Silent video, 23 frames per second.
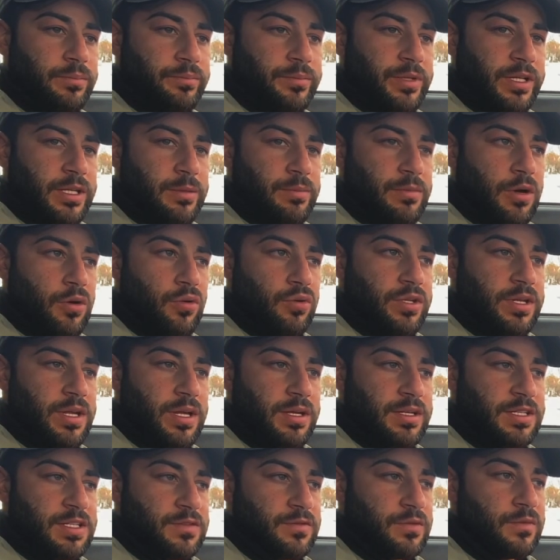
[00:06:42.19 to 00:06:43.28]
bei dem Audi
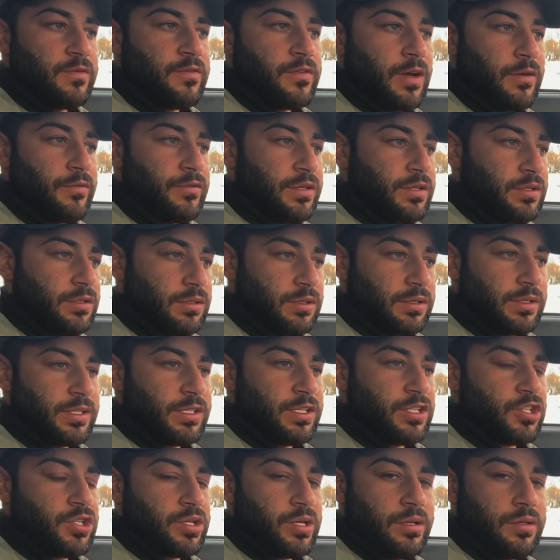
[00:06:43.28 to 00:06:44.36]
RS5 haben wir eine
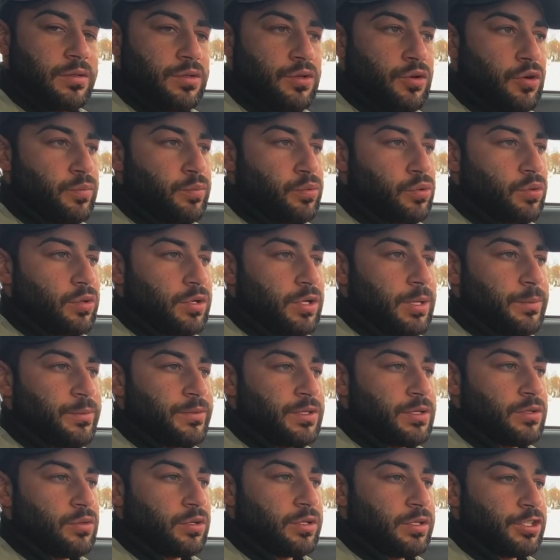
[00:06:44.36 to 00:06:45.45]
richtig geile GoPro gehabt,
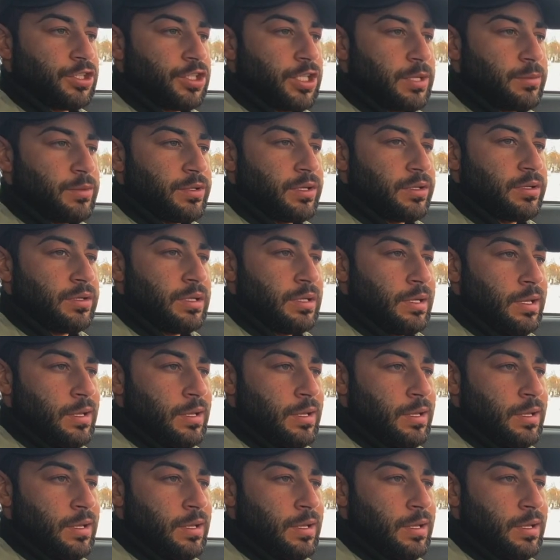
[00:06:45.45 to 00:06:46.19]
hier noch in der Scheibe drin,